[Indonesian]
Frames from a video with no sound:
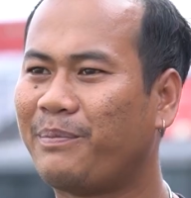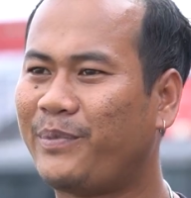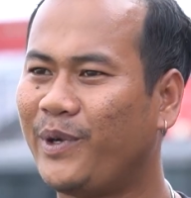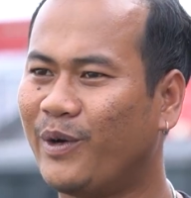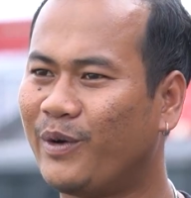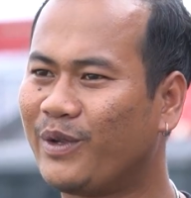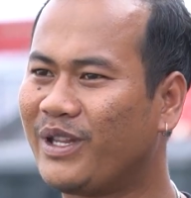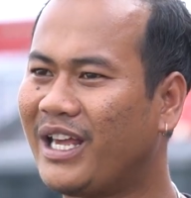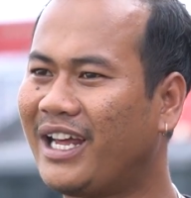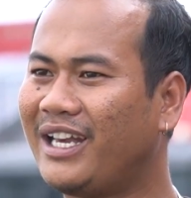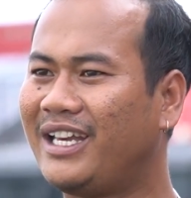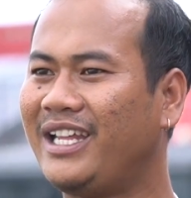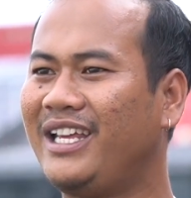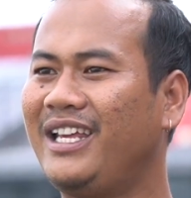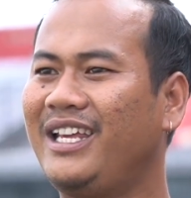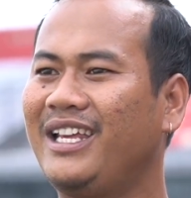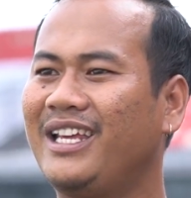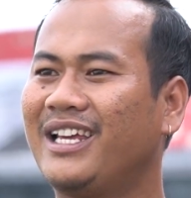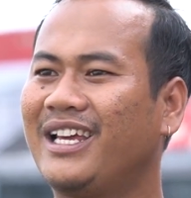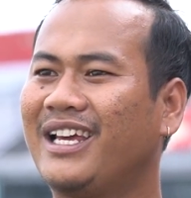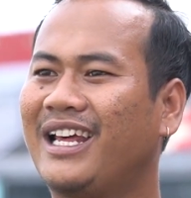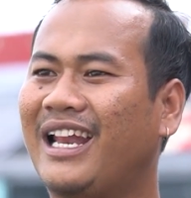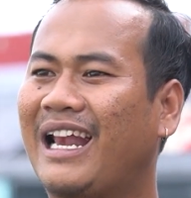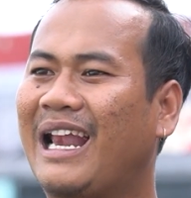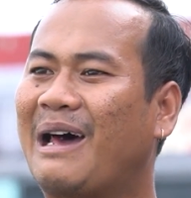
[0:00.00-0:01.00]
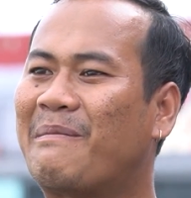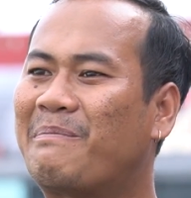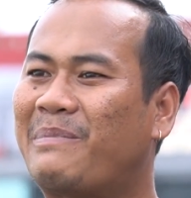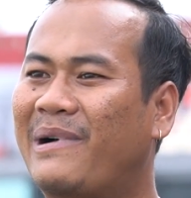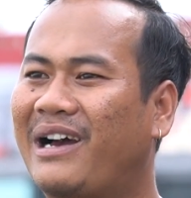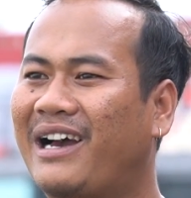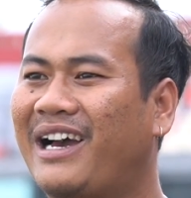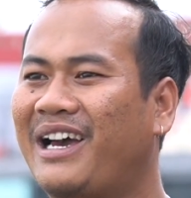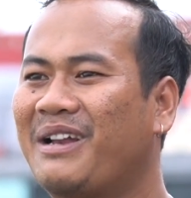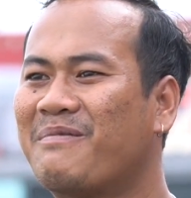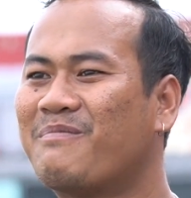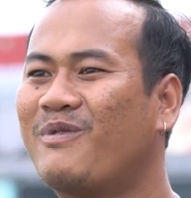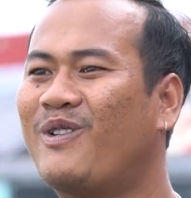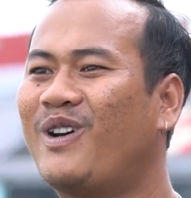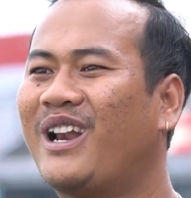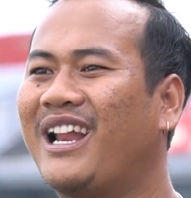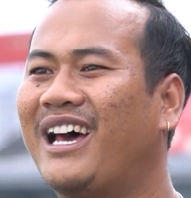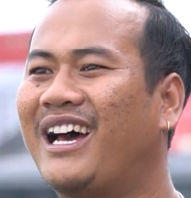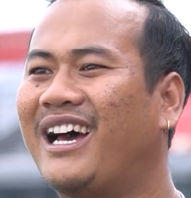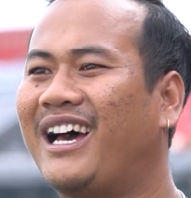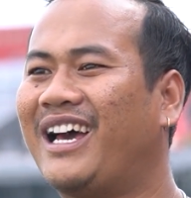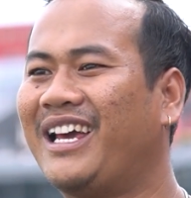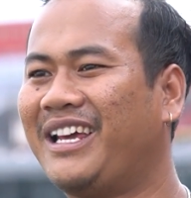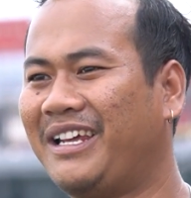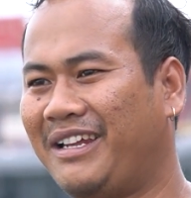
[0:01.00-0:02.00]
view-nya di lapangan
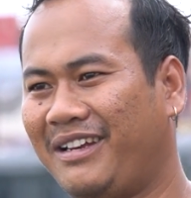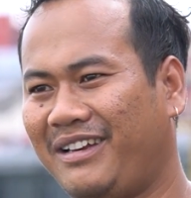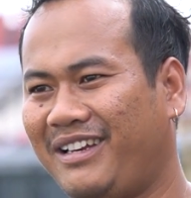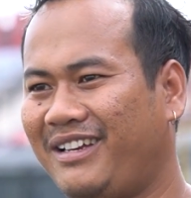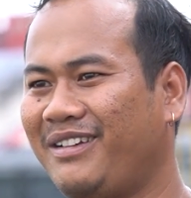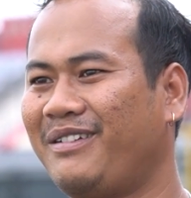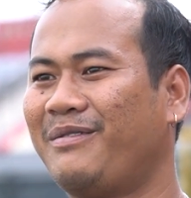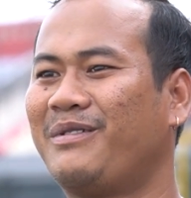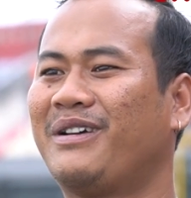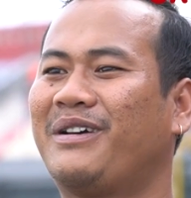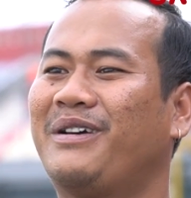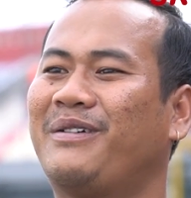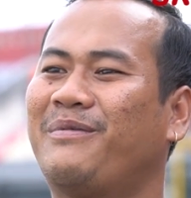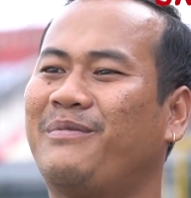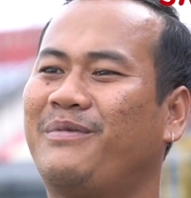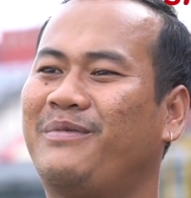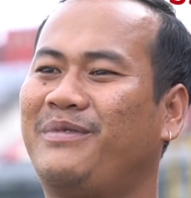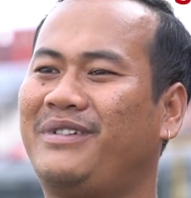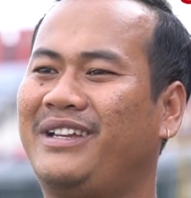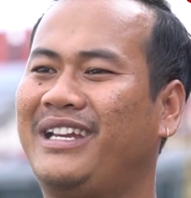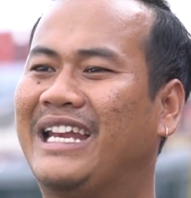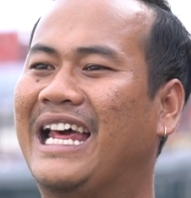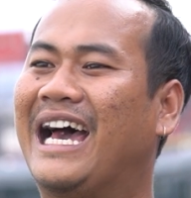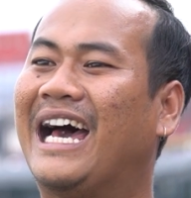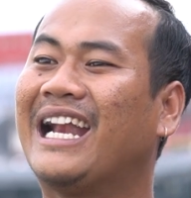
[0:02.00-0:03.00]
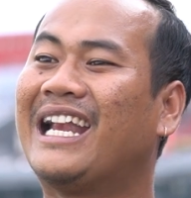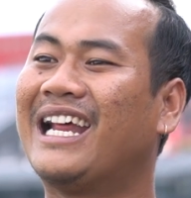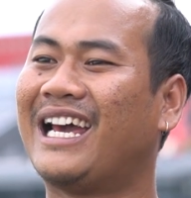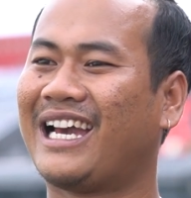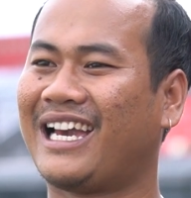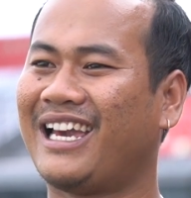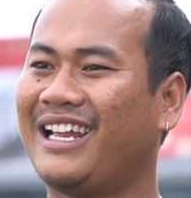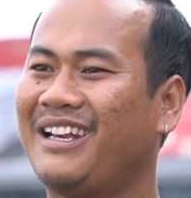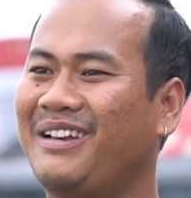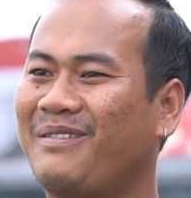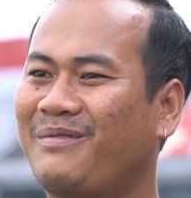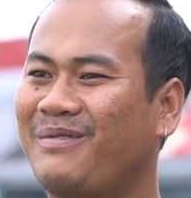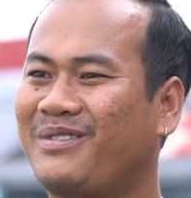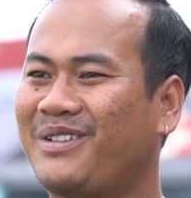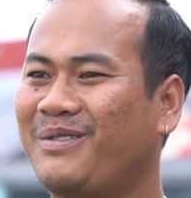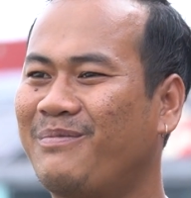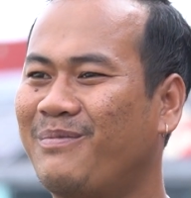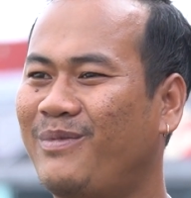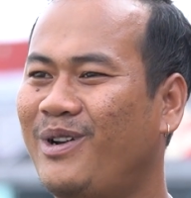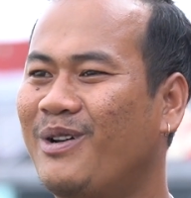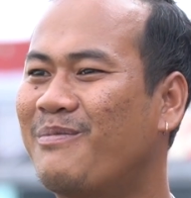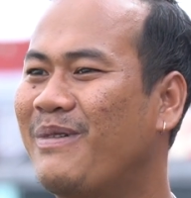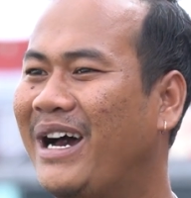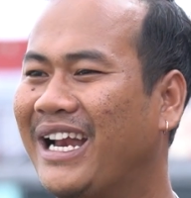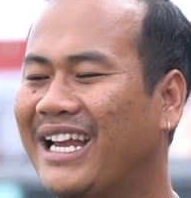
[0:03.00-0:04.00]
bola. Tidak ada kan, iya.
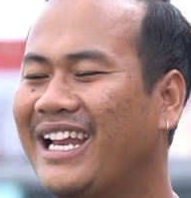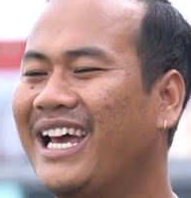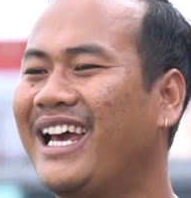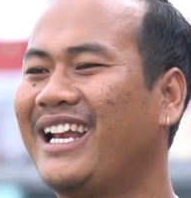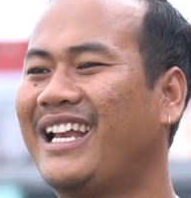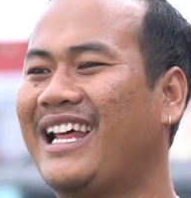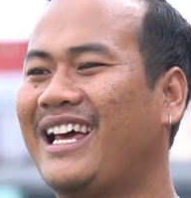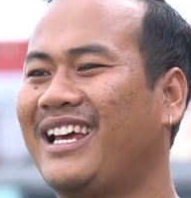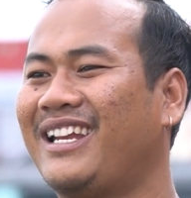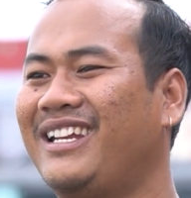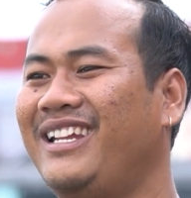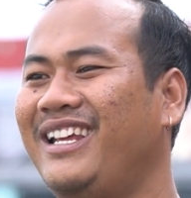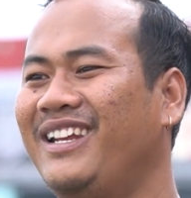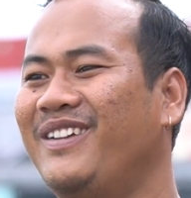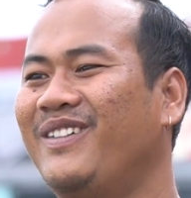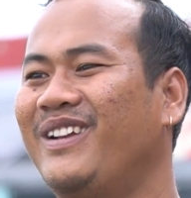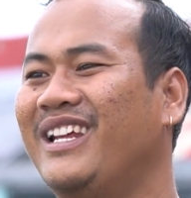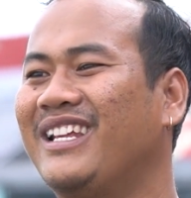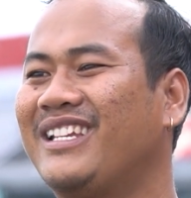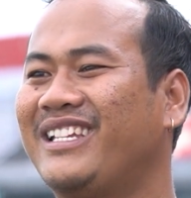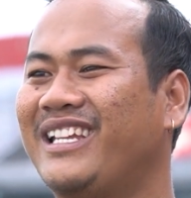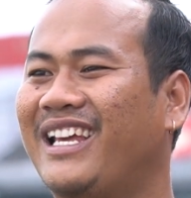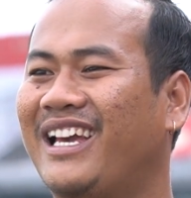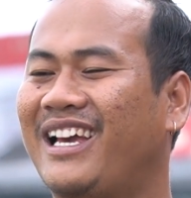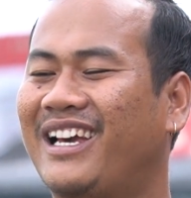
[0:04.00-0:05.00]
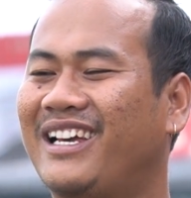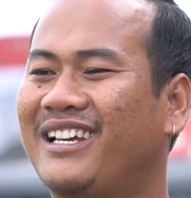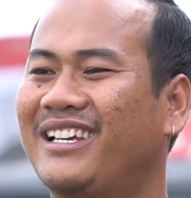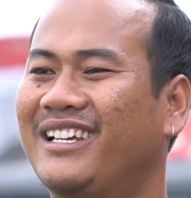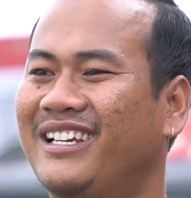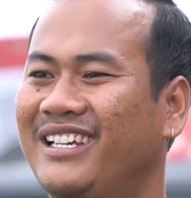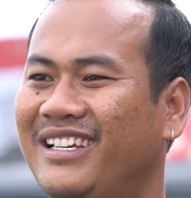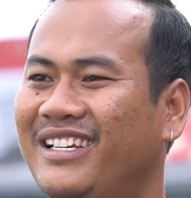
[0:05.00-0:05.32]
belum ada nah di Indonesia.